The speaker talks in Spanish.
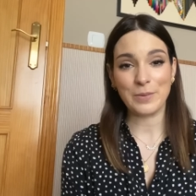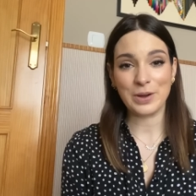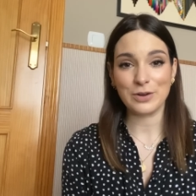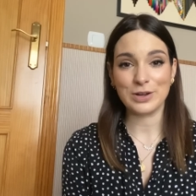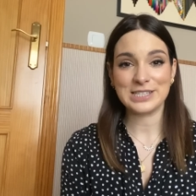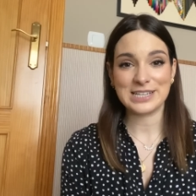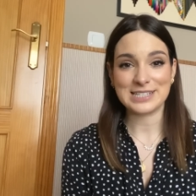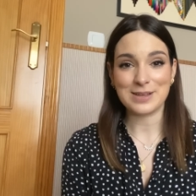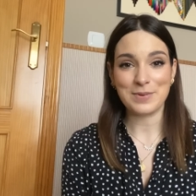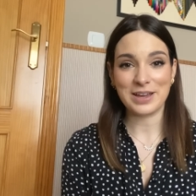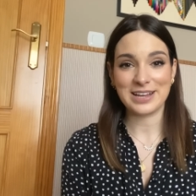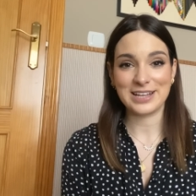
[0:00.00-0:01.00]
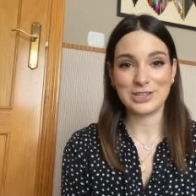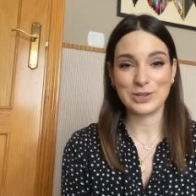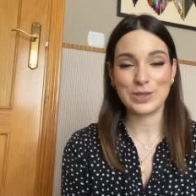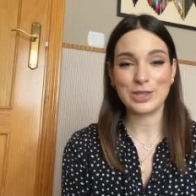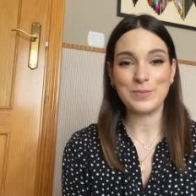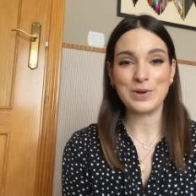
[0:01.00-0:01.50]
bueno, hecha esta pequeña
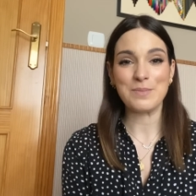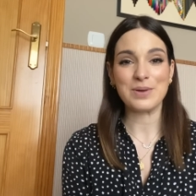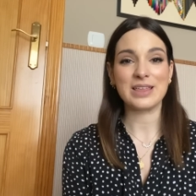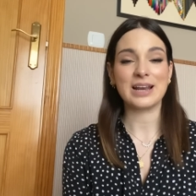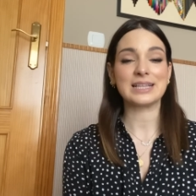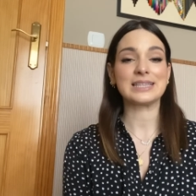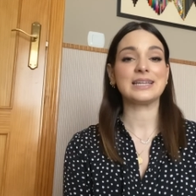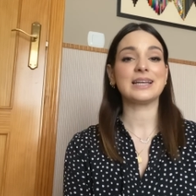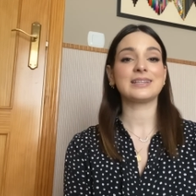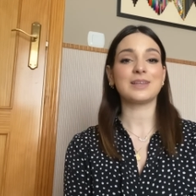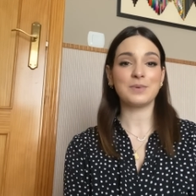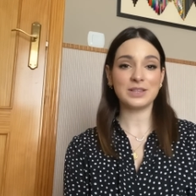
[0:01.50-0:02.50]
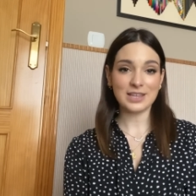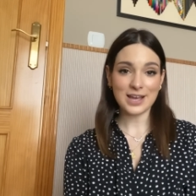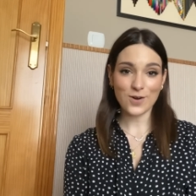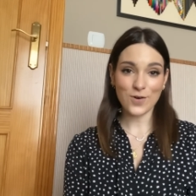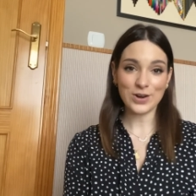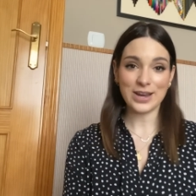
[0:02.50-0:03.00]
introducción voy a empezar directamente
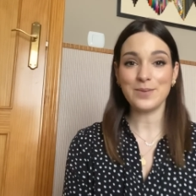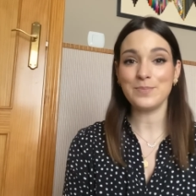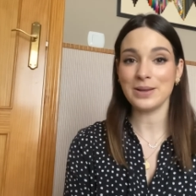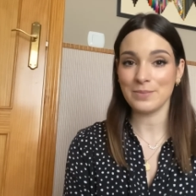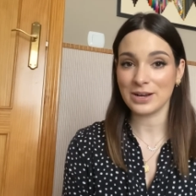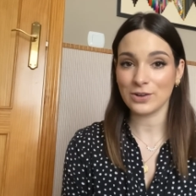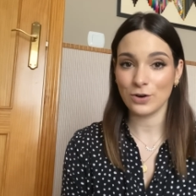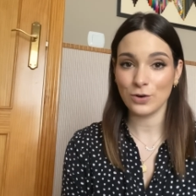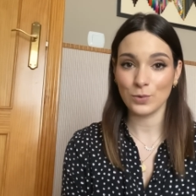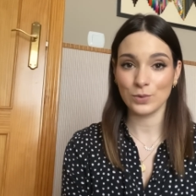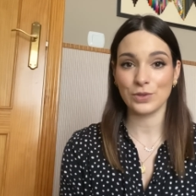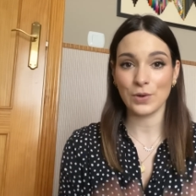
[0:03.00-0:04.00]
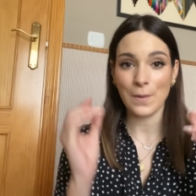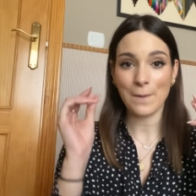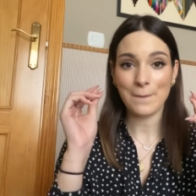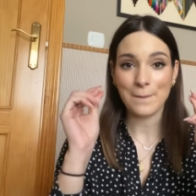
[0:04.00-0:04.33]
con el primer conjunto.